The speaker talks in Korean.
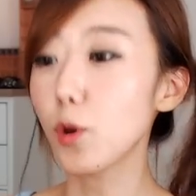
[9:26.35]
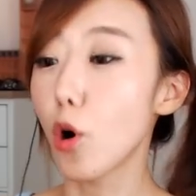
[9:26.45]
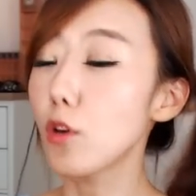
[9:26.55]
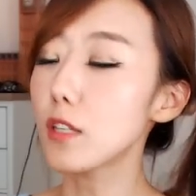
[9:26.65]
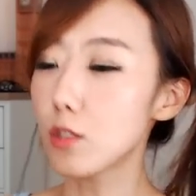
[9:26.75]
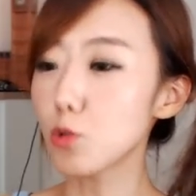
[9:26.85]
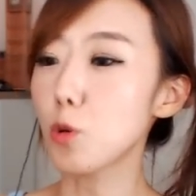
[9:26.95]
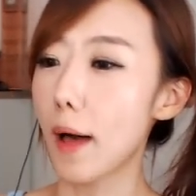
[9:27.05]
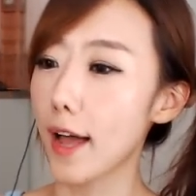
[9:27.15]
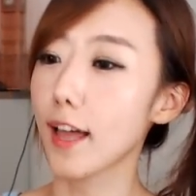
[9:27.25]
거리
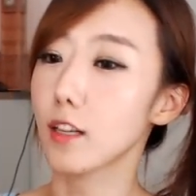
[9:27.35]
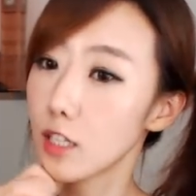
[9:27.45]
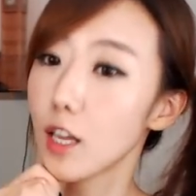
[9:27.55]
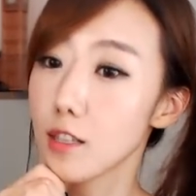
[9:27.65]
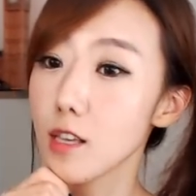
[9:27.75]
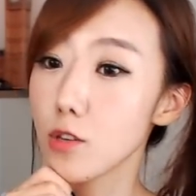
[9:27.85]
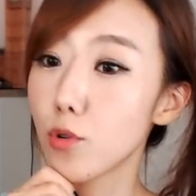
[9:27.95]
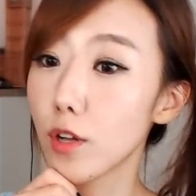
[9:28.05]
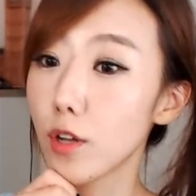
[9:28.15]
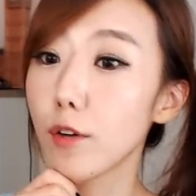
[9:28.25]
청소 방해가 티켓의
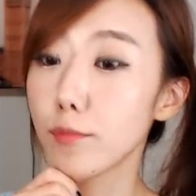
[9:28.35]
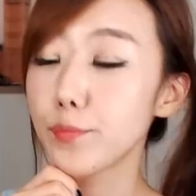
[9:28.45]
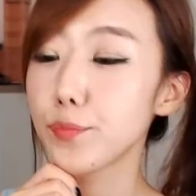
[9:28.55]
이유가 돼요.